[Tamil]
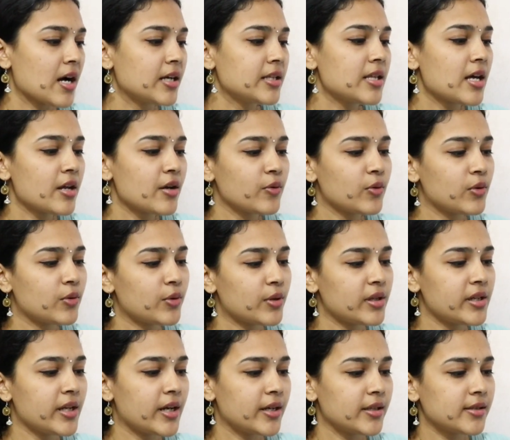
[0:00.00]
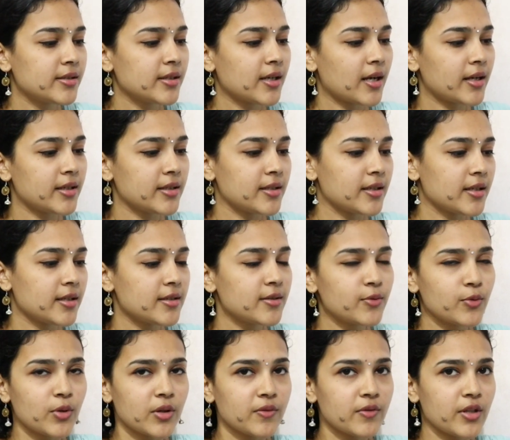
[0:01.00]
ஆதாரங்களுடன் எடுத்து காட்டுகிறது
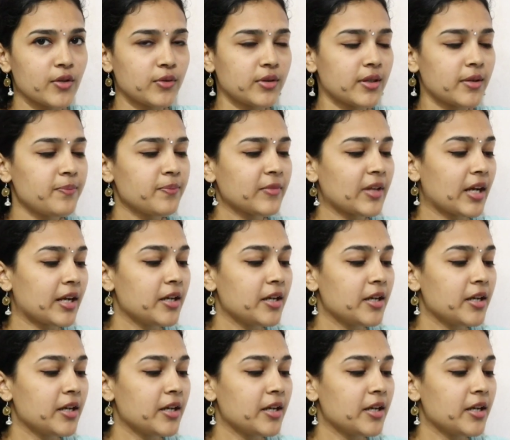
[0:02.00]
உணவு யுத்தம்